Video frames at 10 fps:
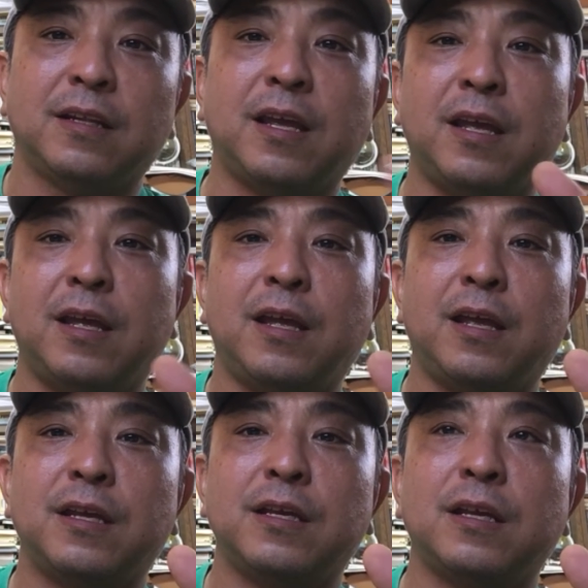
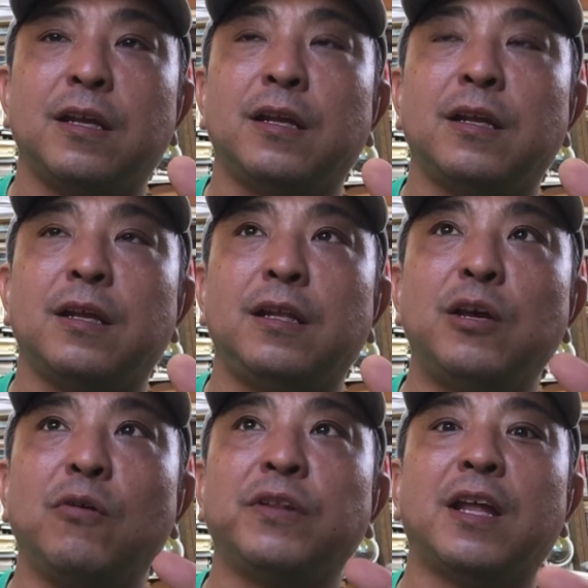で
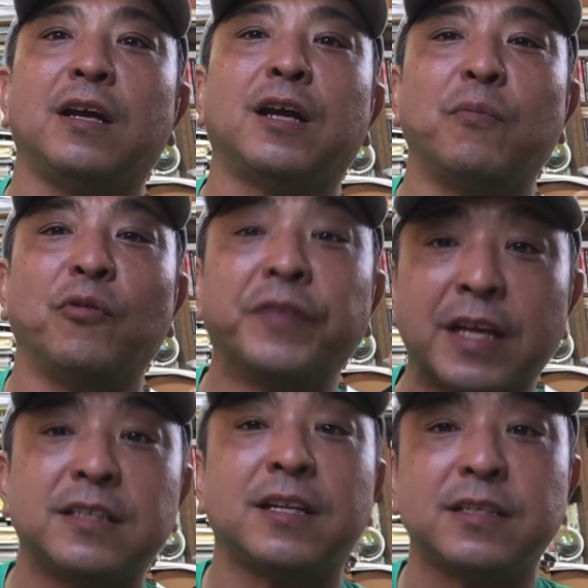日本なんかも
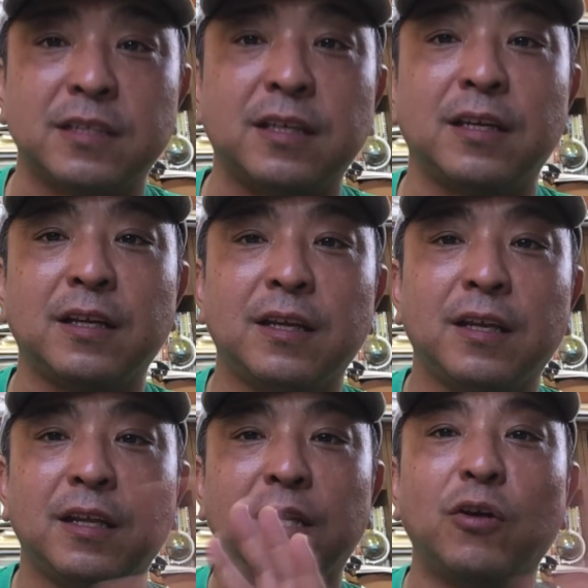同じだし
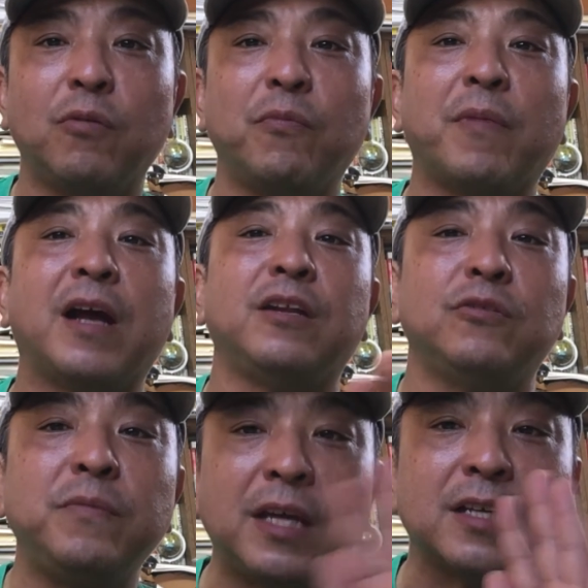日本も周り
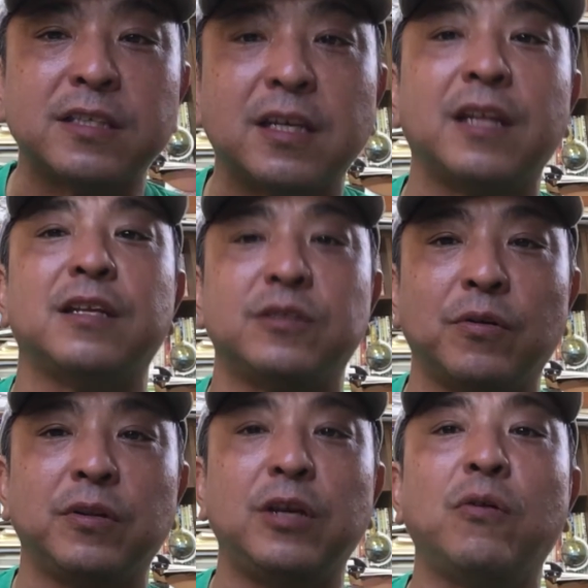海が資源です
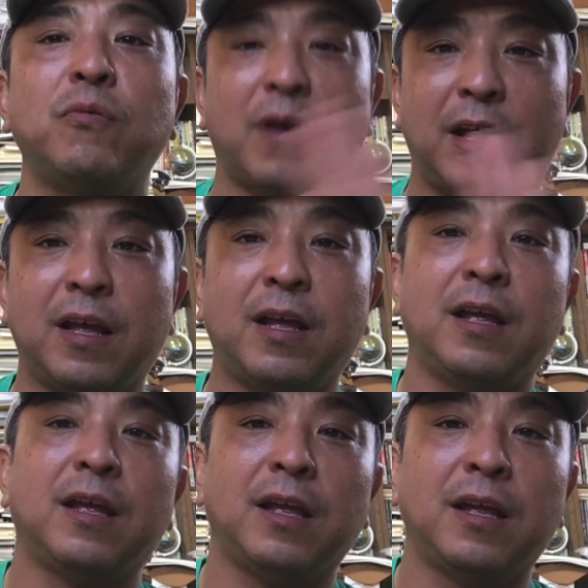よ日本は
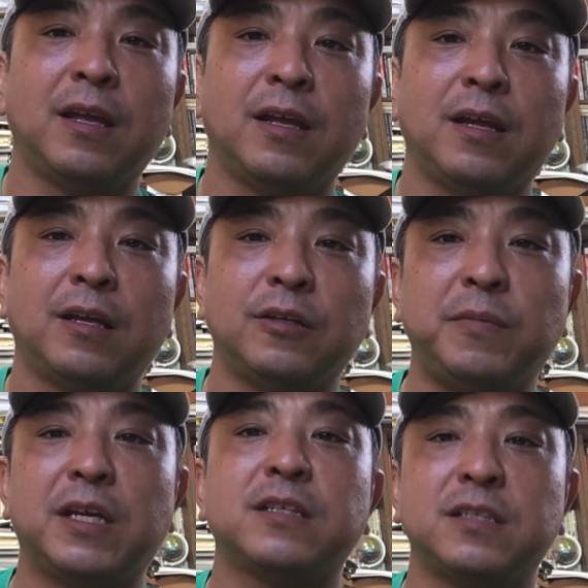
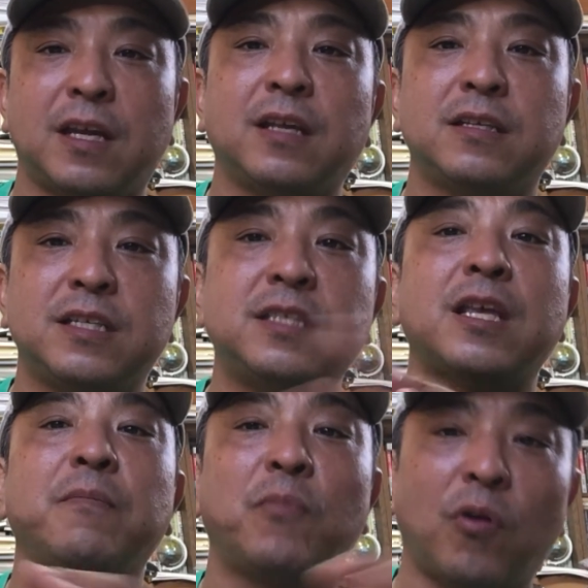海が資源自
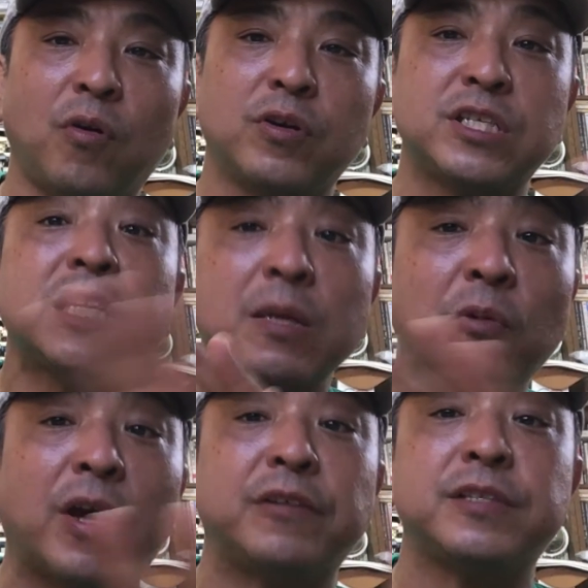然も四季
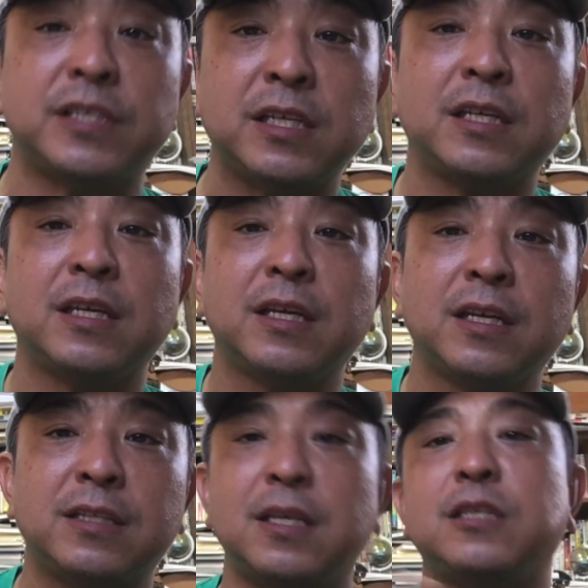もあるし
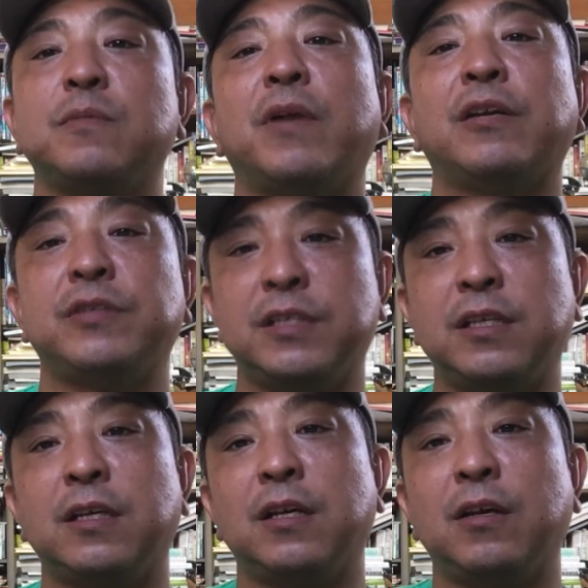季節もあるし
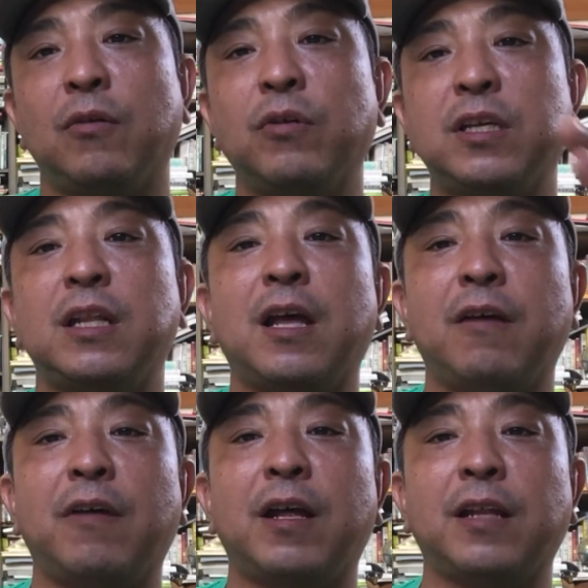沖
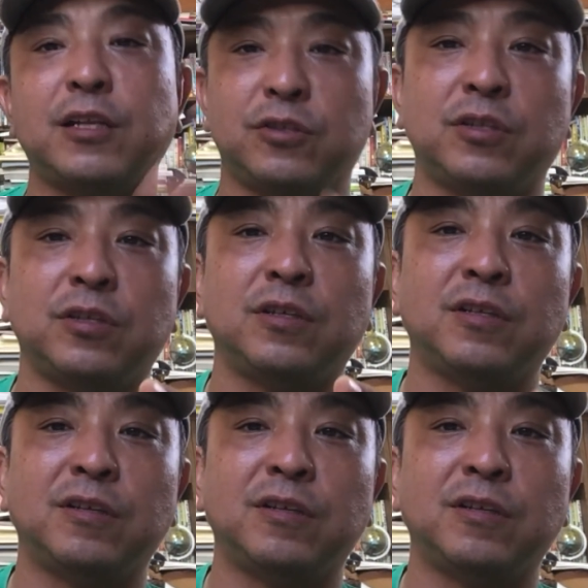縄は夏